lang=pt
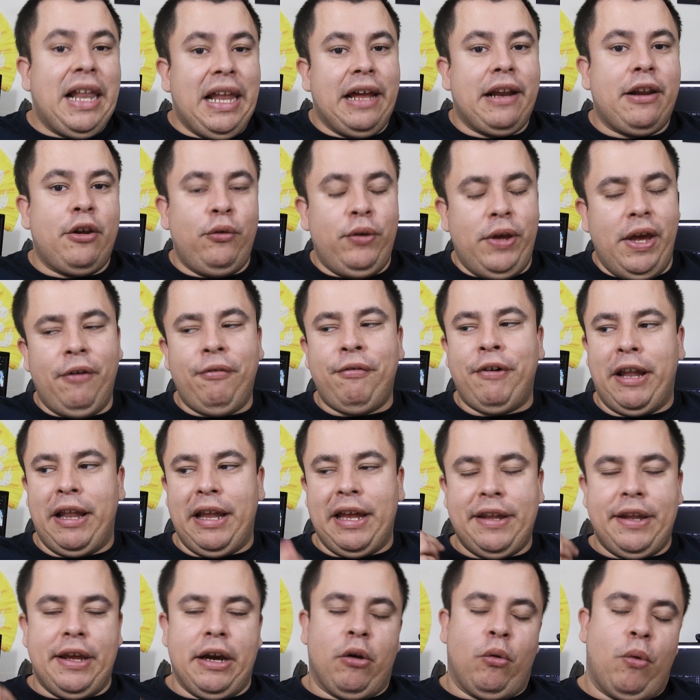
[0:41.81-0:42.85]
Galera, eu ia
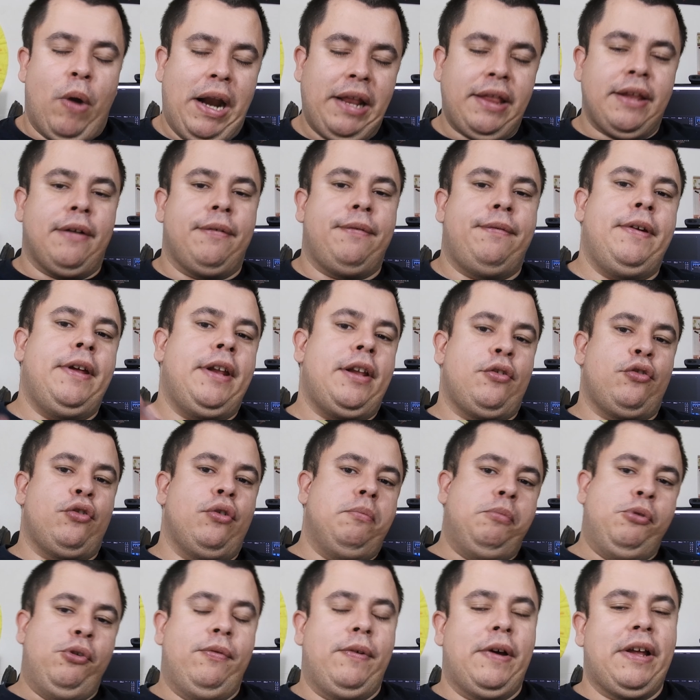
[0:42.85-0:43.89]
falar na quarta-feira
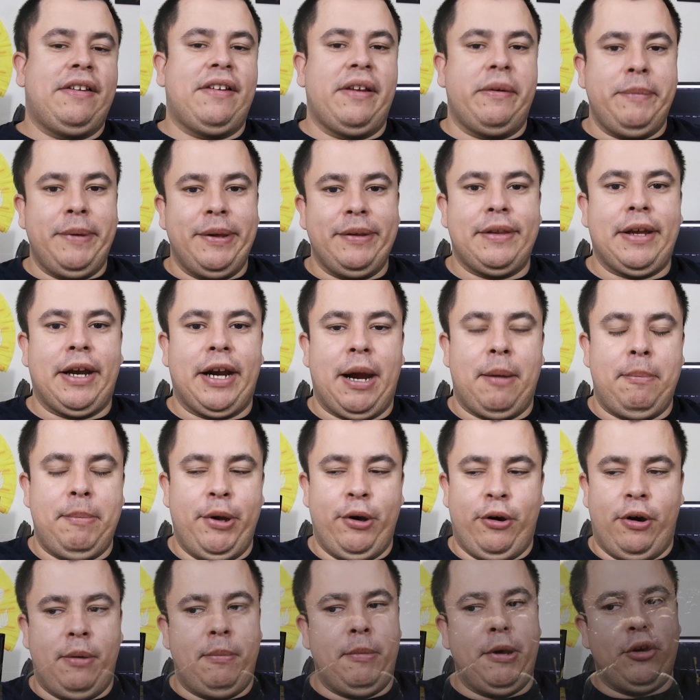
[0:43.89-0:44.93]
sobre o vazamento
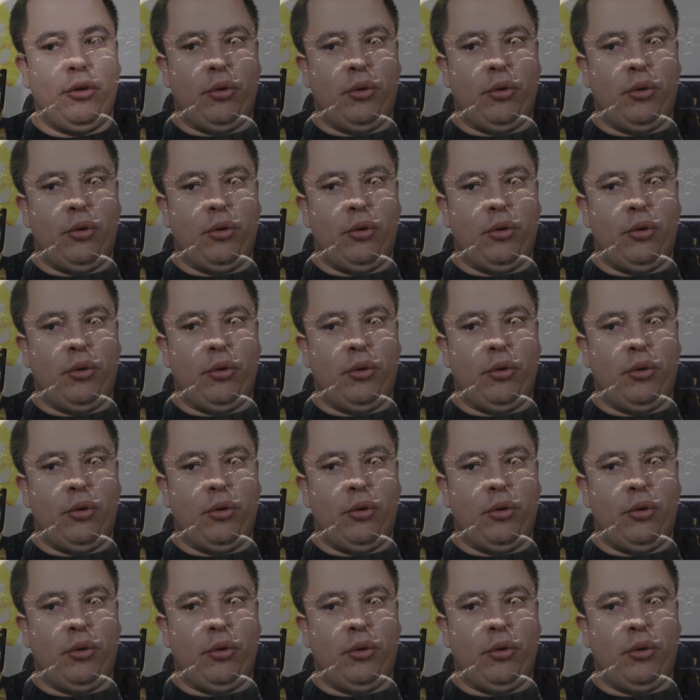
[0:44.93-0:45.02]
HBO,